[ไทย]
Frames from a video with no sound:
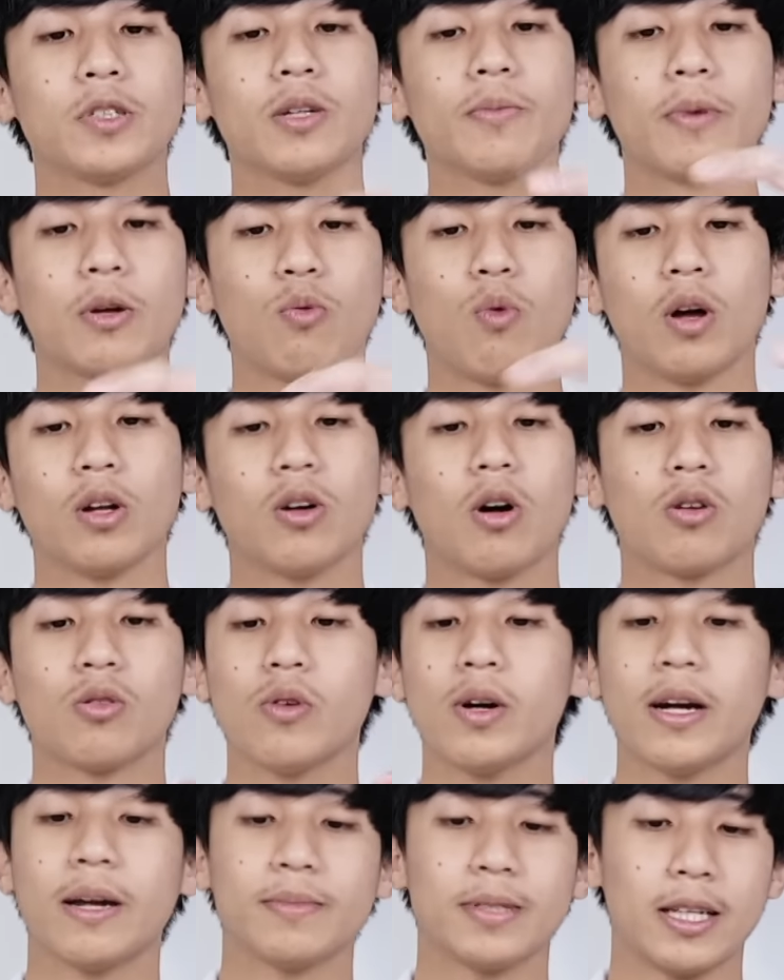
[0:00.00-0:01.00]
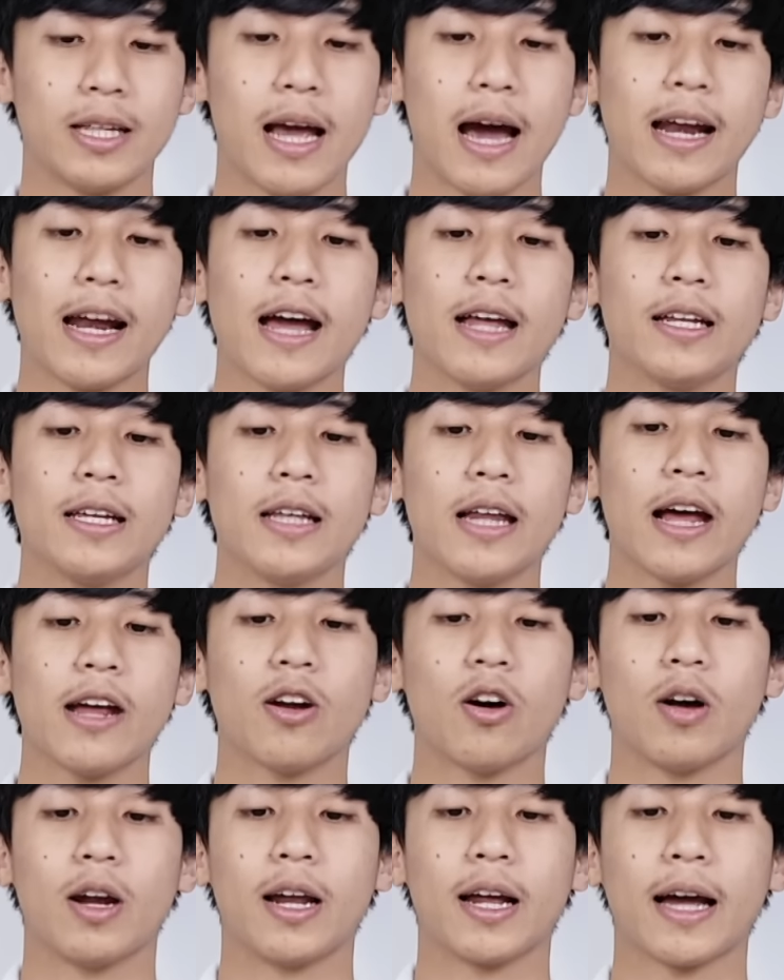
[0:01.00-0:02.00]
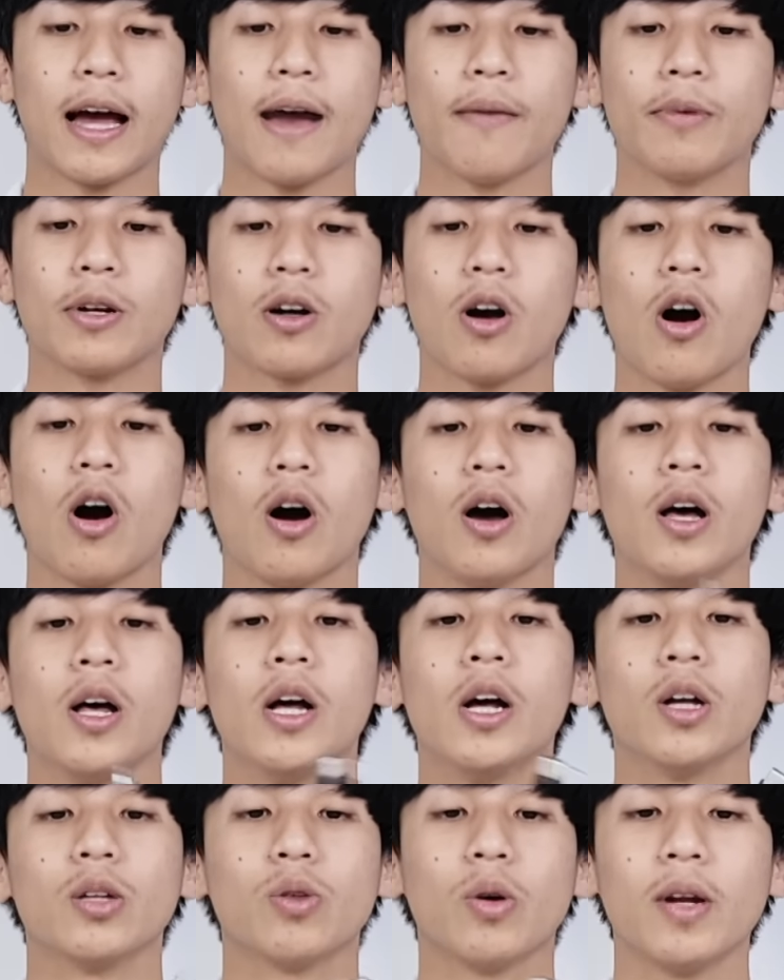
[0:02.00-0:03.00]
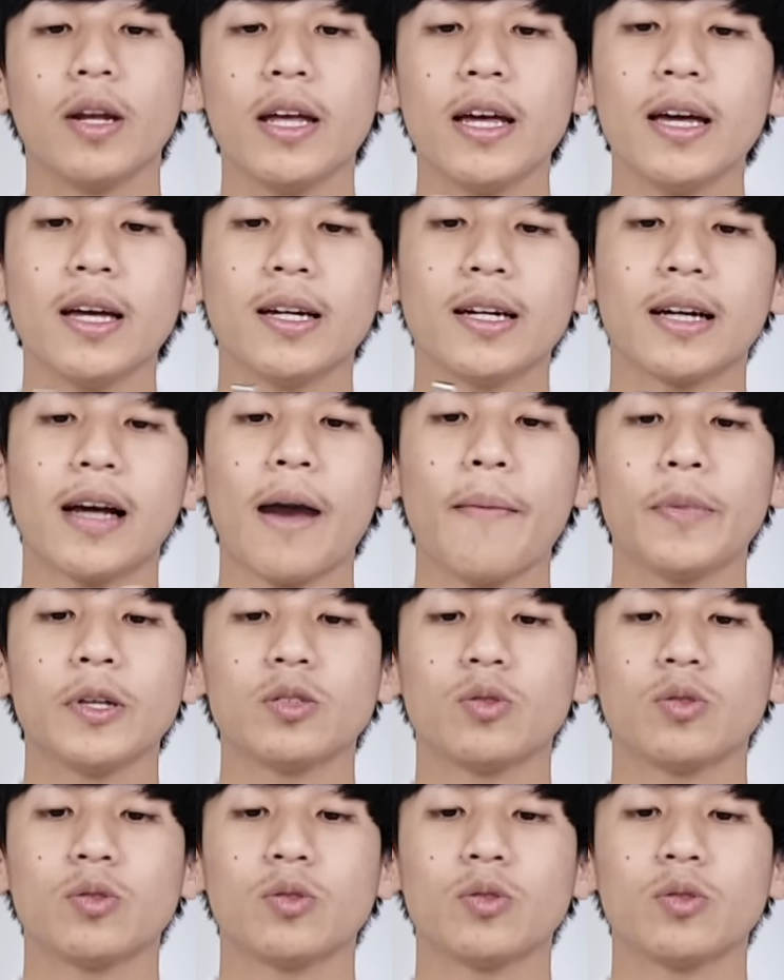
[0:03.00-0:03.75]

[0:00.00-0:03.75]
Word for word: ซึ่งเป็นหัวทองด้วยนำสัญญาณได้ดีแน่นอนนะครับแล้วก็ตัวนี้นะครับเป็